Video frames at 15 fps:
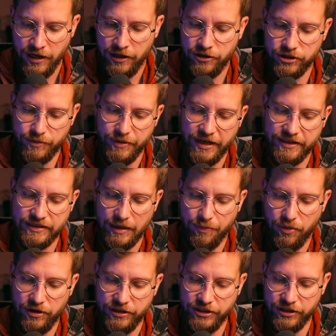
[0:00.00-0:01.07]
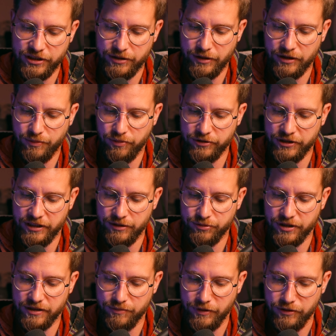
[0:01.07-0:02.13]
No żeby x'a policzyć trzeba to podzielić
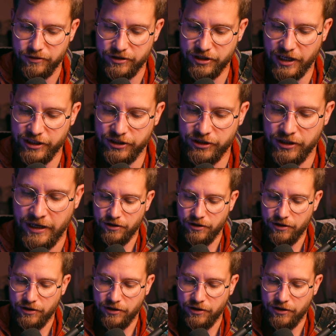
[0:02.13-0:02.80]
przez minus 6,